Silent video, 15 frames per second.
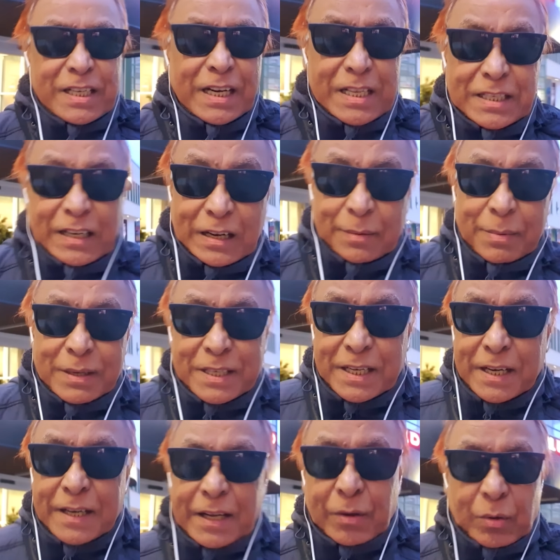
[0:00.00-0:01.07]
সেটা চালাবে
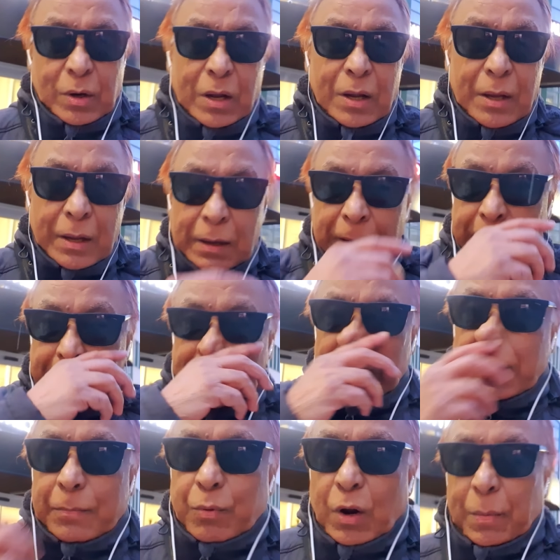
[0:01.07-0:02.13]
সেটা দিয়ে কোনো
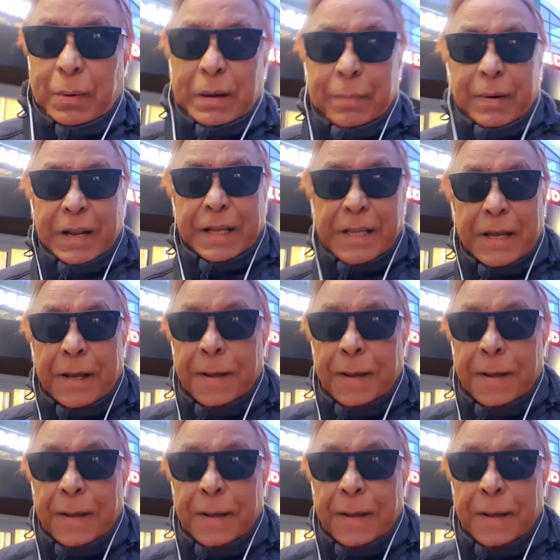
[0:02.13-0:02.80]
প্রবলেম নাই